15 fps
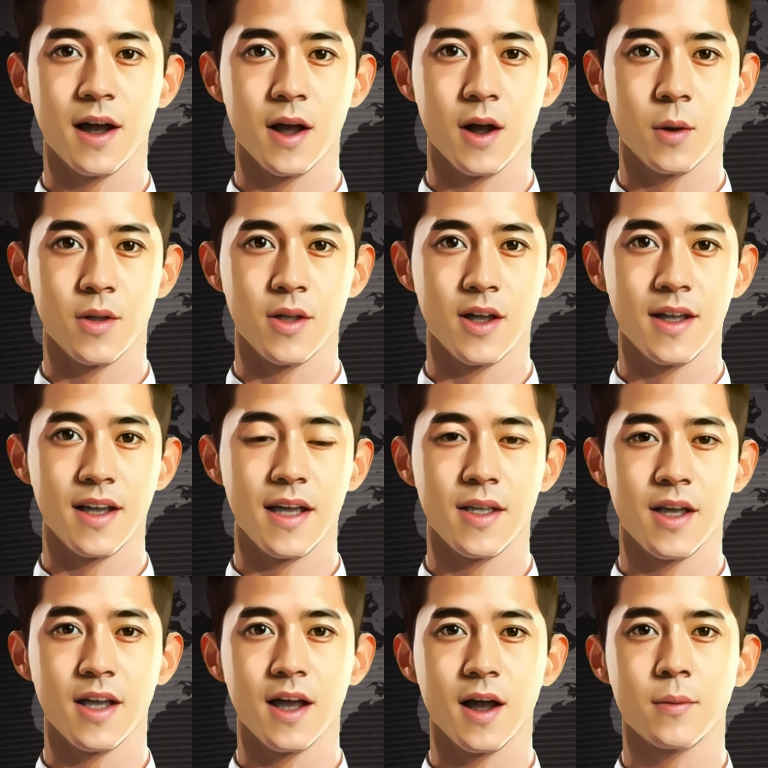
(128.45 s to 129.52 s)
因为心理
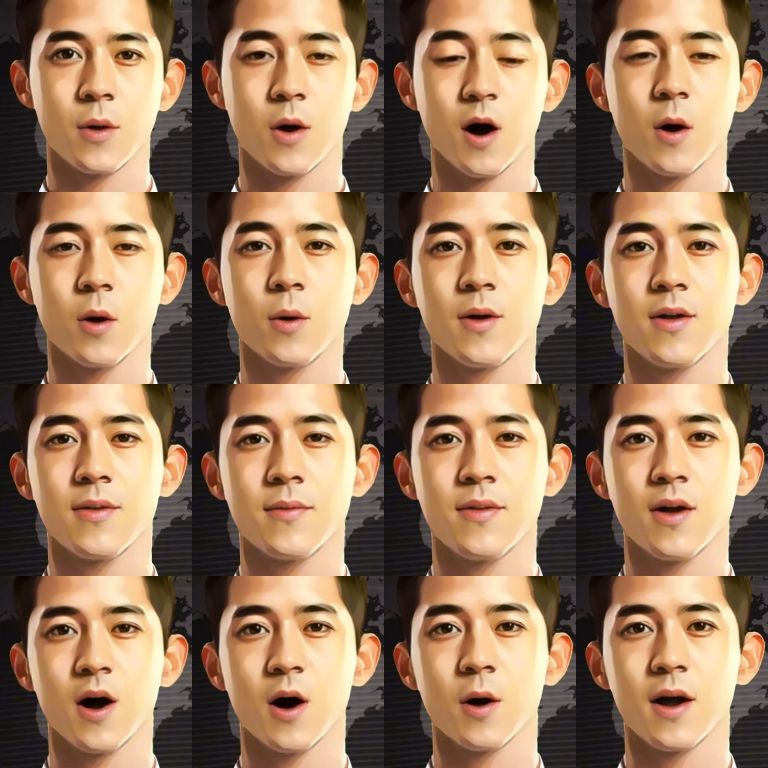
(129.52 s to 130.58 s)
界限模糊，
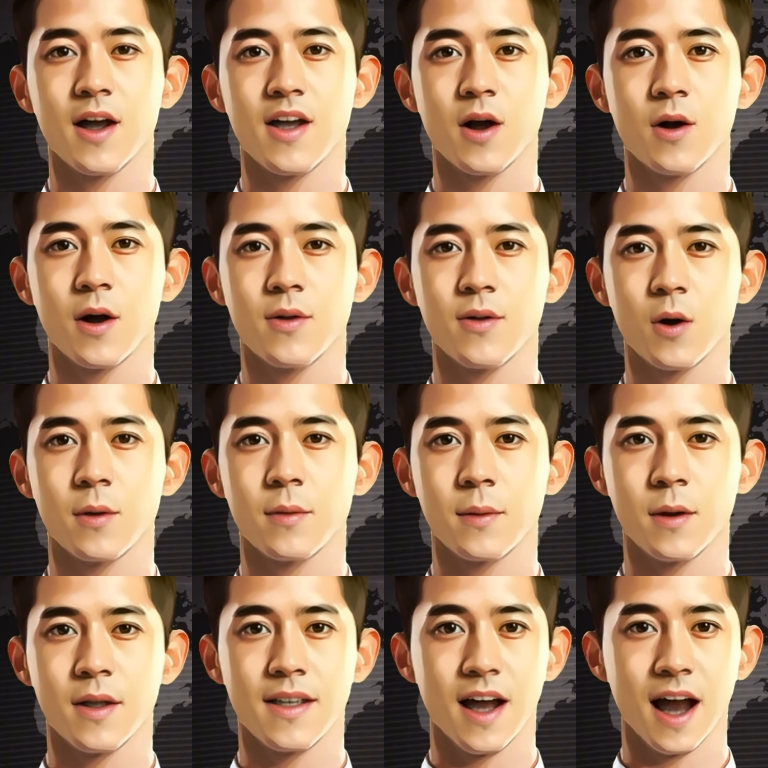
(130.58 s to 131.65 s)
容易受到负面
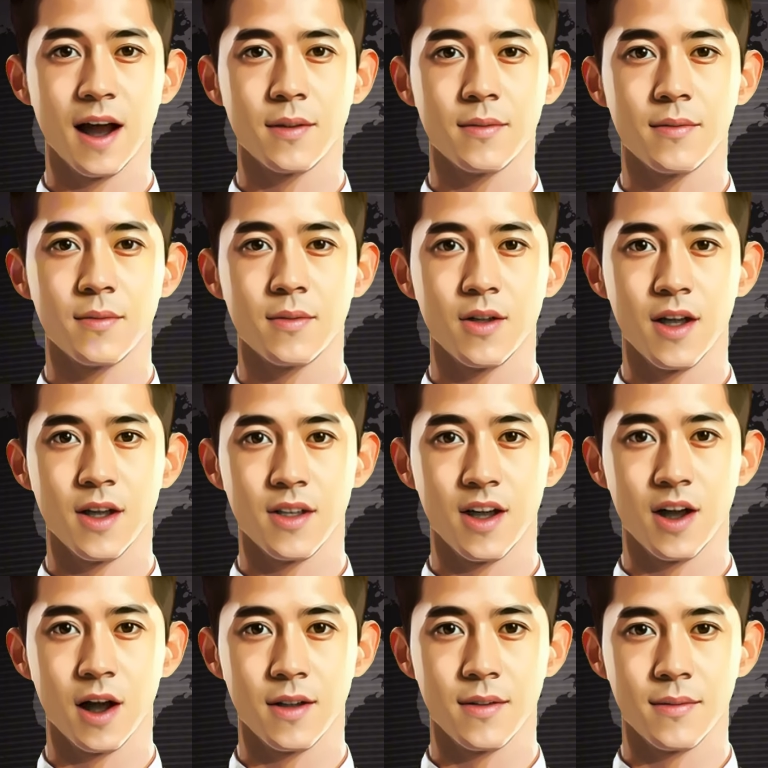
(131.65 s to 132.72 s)
评价、自
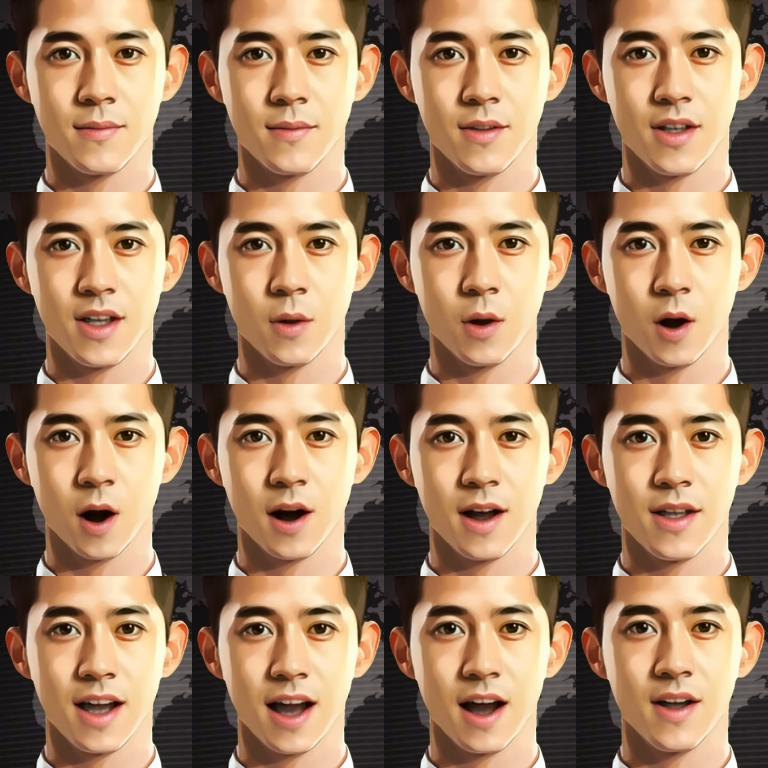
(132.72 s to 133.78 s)
责、自我怀
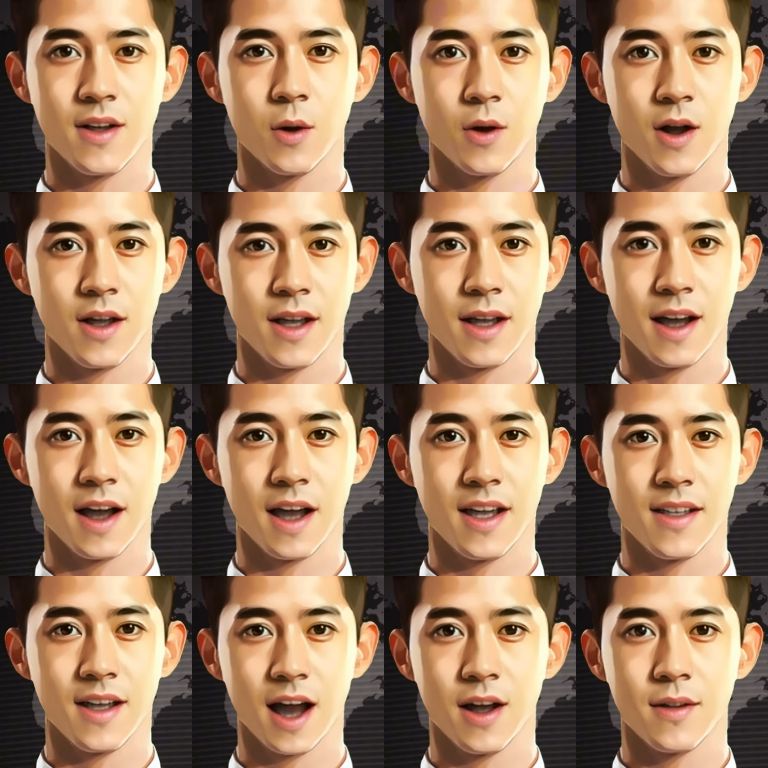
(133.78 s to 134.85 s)
疑和同情心的
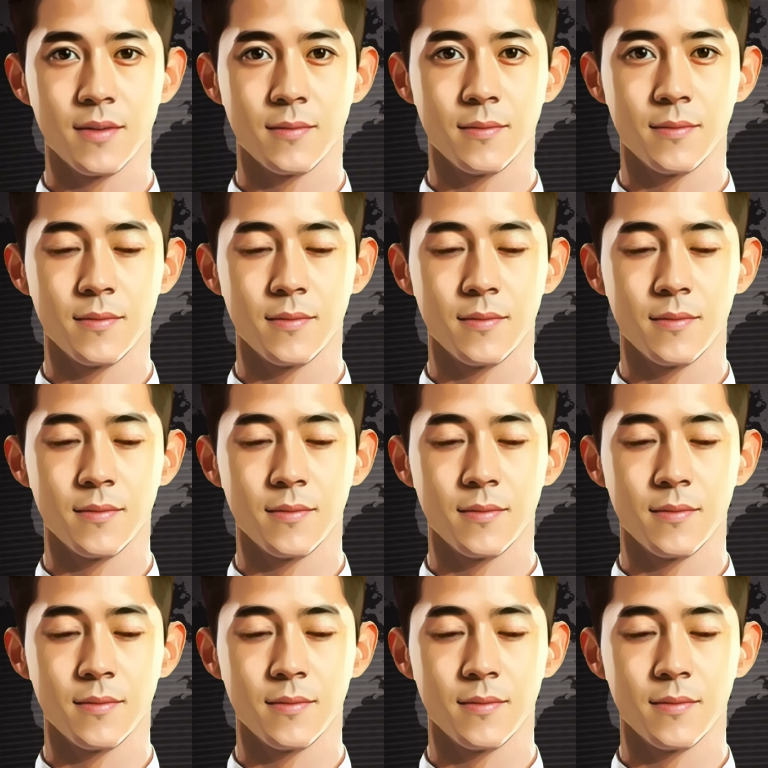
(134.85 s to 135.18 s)
影响。